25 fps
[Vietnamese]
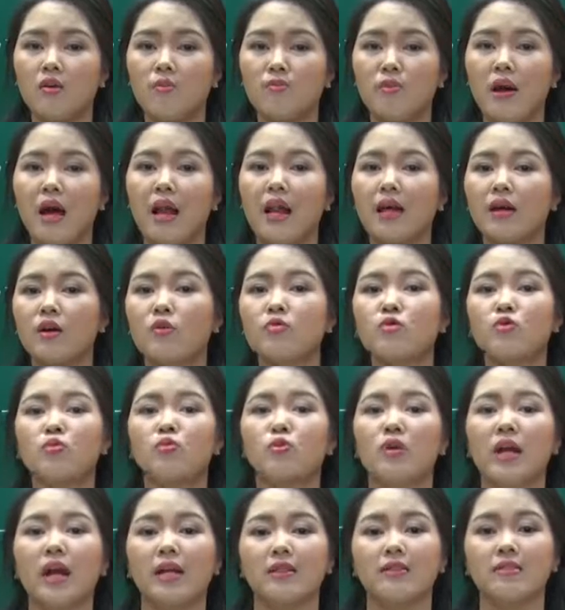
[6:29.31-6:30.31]
mà lại không
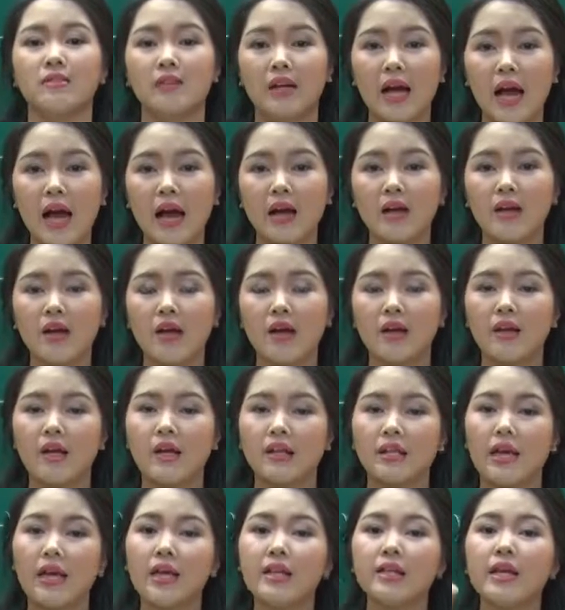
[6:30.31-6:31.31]
dùng một đại từ khác
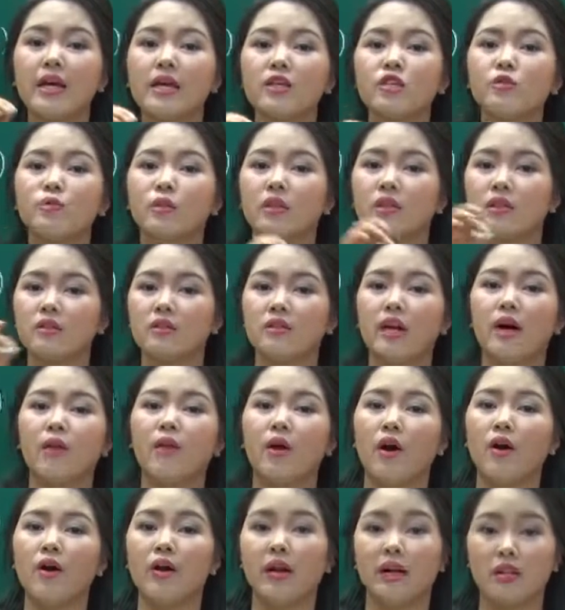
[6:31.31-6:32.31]
để thay thế cho một cái từ nào
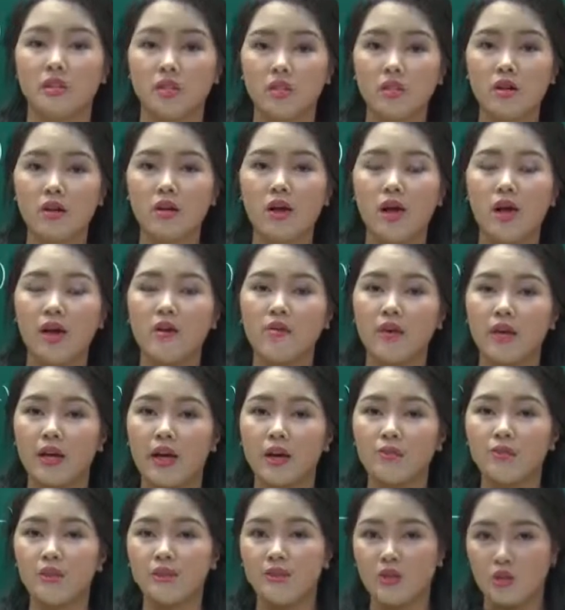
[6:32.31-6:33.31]
đó ở đằng trước vậy các
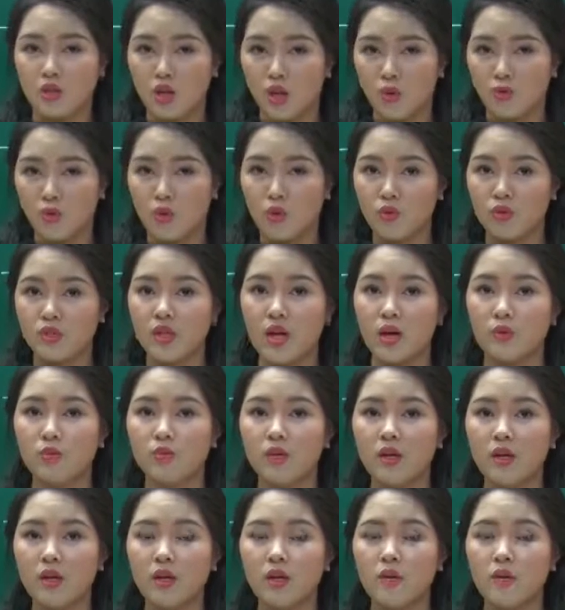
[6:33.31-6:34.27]
em sẽ phải chọn một trong